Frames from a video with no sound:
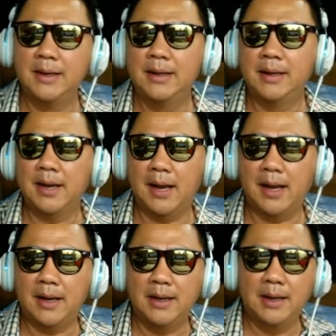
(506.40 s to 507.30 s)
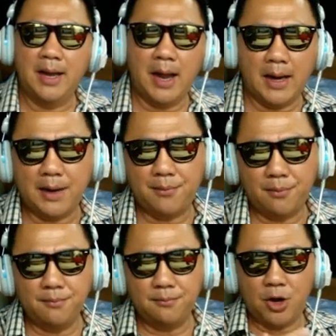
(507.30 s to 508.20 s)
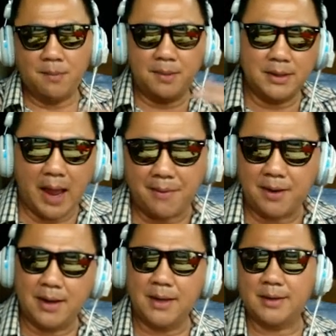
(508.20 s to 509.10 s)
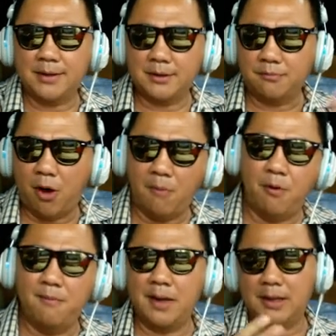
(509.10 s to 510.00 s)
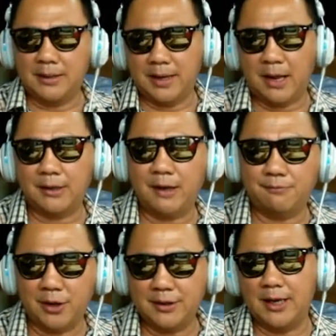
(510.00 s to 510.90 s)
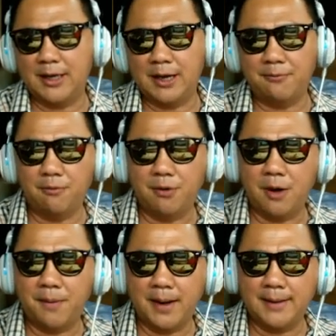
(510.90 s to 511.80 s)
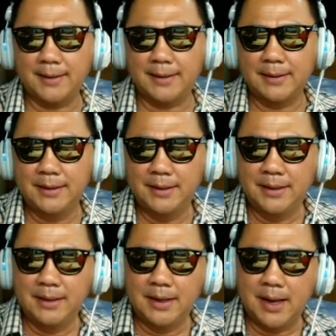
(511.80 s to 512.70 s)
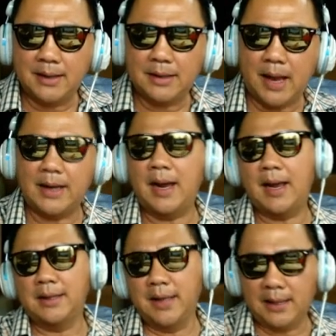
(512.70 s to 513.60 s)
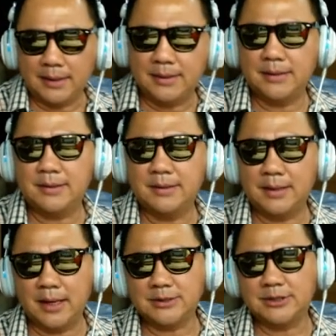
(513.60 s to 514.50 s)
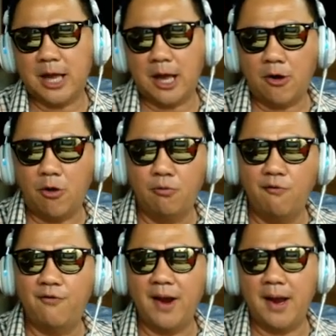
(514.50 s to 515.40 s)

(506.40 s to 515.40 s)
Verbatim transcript: นะฮะอ่าเดี๋ยวผมค่อยบรรยายไปเรื่อยๆพอผมมาถึงแล้วนะตอนเย็นเนี่ยผมก็ไปทานอาหารเย็นในลักษณะของบุฟเฟ่